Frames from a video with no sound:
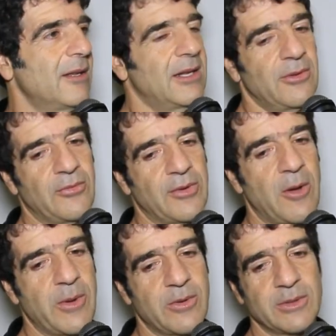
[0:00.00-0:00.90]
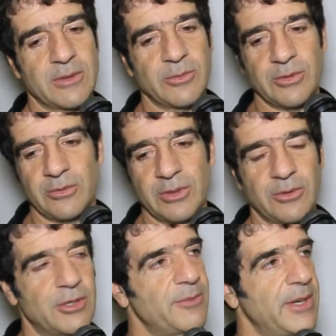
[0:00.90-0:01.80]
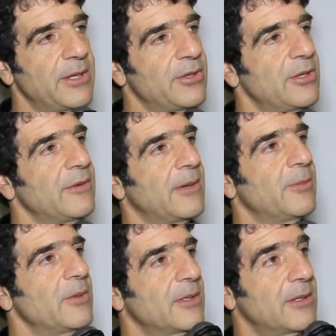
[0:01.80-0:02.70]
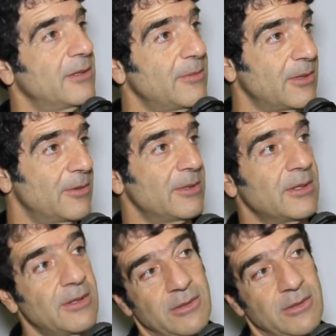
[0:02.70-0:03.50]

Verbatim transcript: a, não ficar uma coisa muito introspectiva, a música ser uma coisa